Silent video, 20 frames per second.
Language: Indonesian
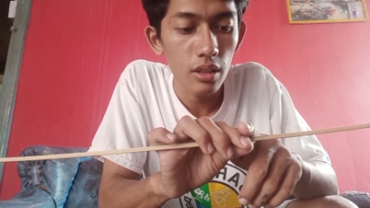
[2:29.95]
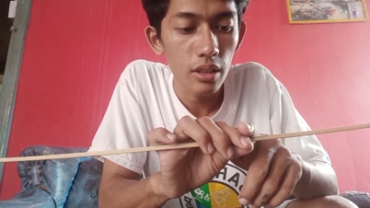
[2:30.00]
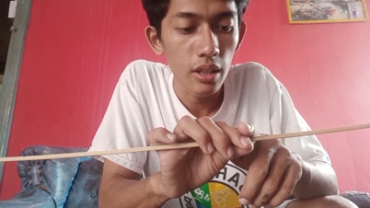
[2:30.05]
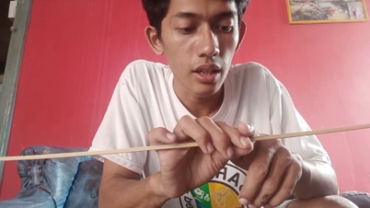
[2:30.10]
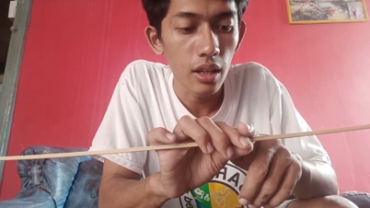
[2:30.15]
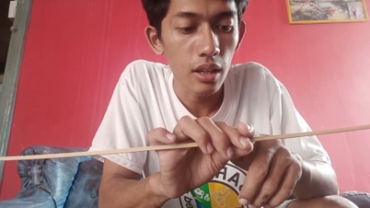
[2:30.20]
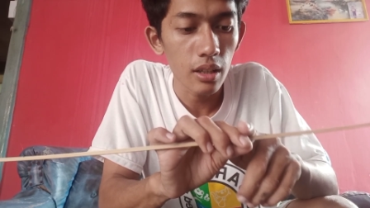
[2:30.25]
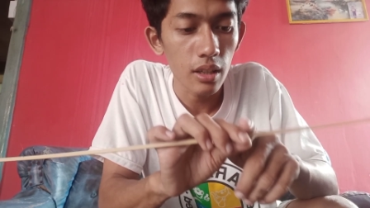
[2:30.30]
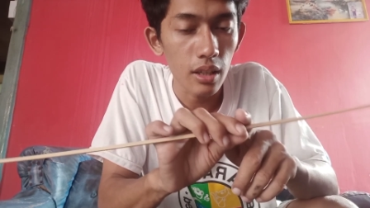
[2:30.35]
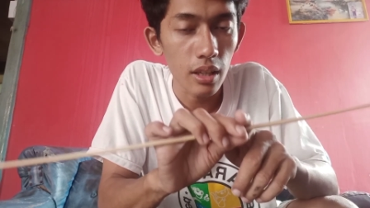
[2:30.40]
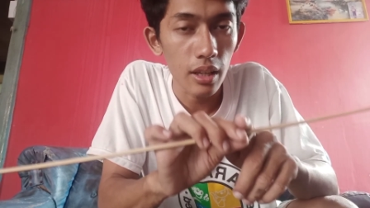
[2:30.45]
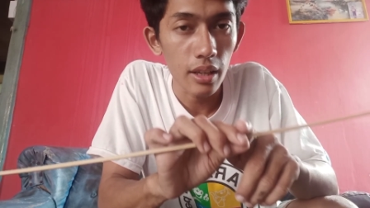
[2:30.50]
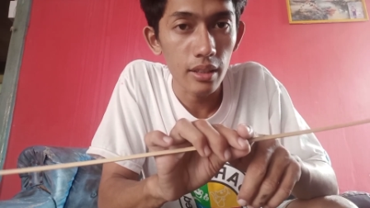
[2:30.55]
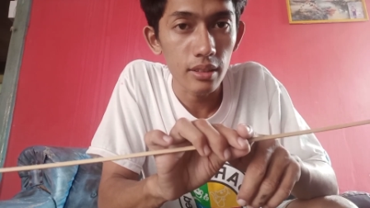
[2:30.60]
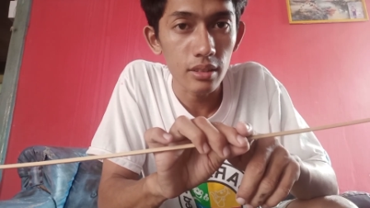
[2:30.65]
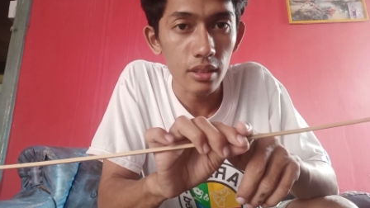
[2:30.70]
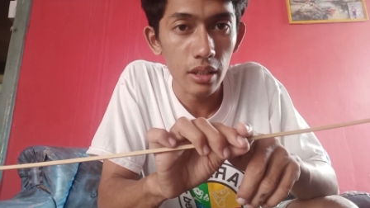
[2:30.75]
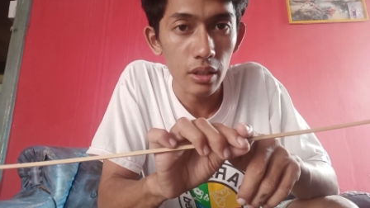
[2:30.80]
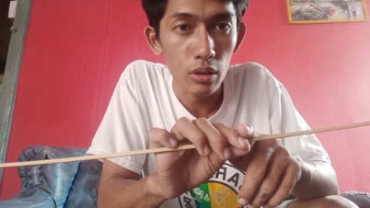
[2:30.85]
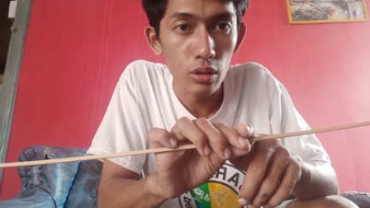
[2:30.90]
ya
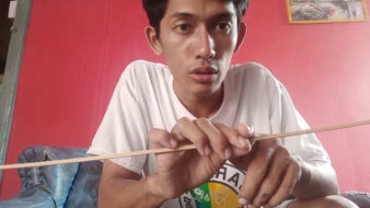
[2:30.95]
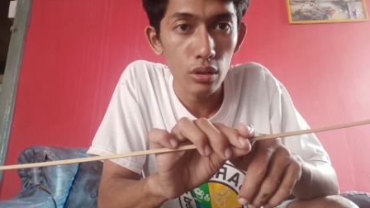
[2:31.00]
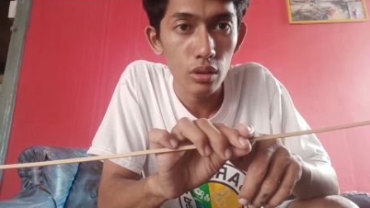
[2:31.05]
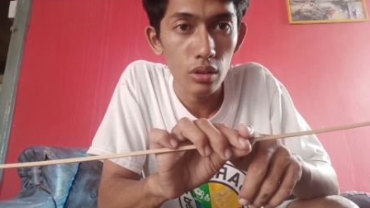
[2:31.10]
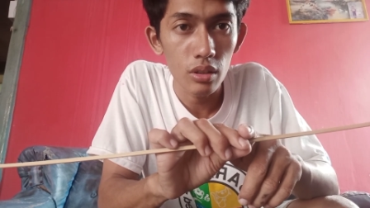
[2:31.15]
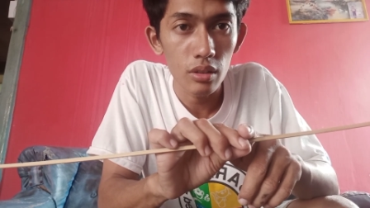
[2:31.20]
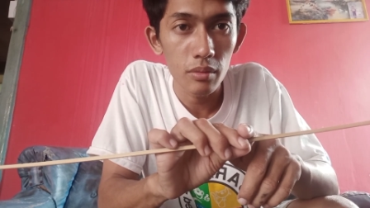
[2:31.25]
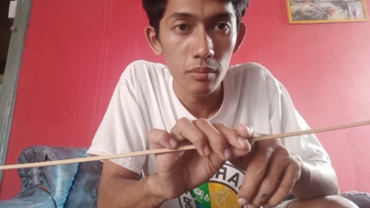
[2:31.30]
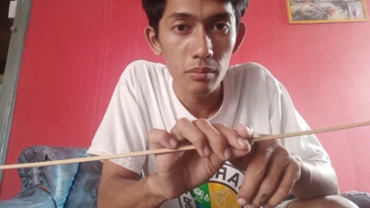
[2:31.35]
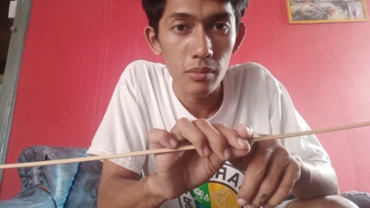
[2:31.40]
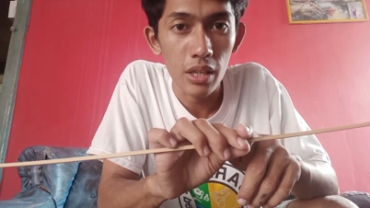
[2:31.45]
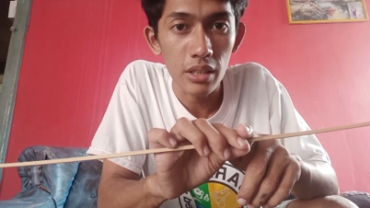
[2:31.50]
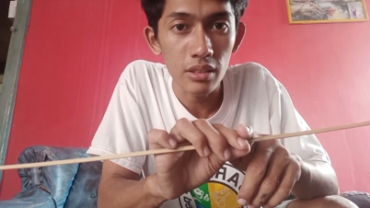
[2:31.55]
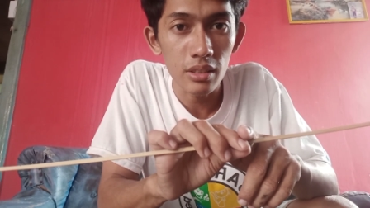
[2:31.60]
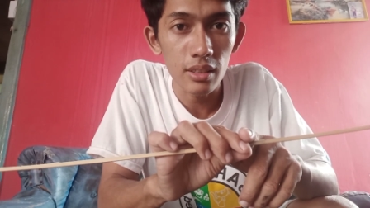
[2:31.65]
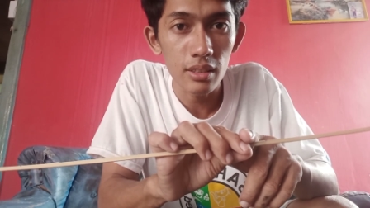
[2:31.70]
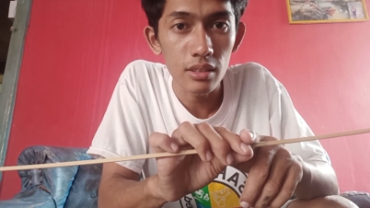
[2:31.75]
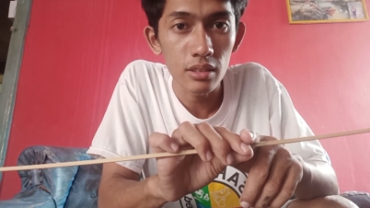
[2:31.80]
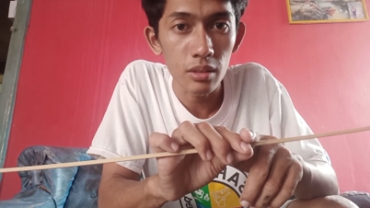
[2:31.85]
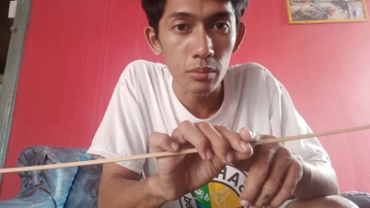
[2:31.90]
kelayang seot
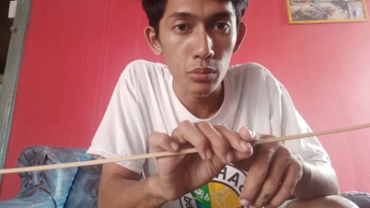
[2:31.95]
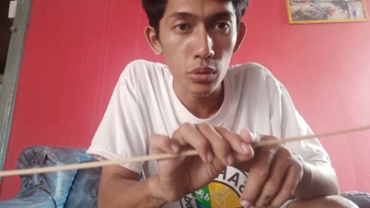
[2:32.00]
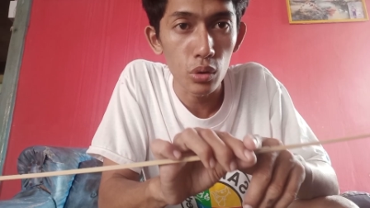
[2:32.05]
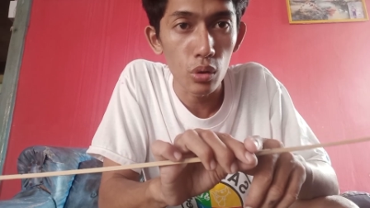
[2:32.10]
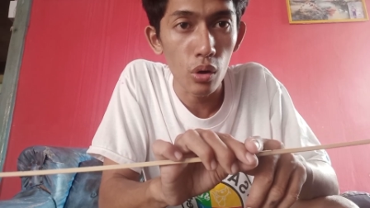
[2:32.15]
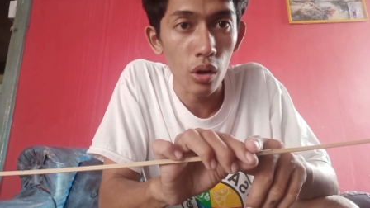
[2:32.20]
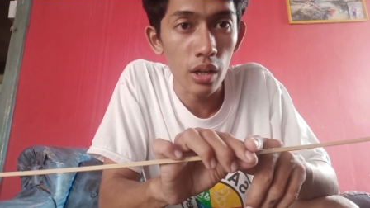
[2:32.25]
biasa disebut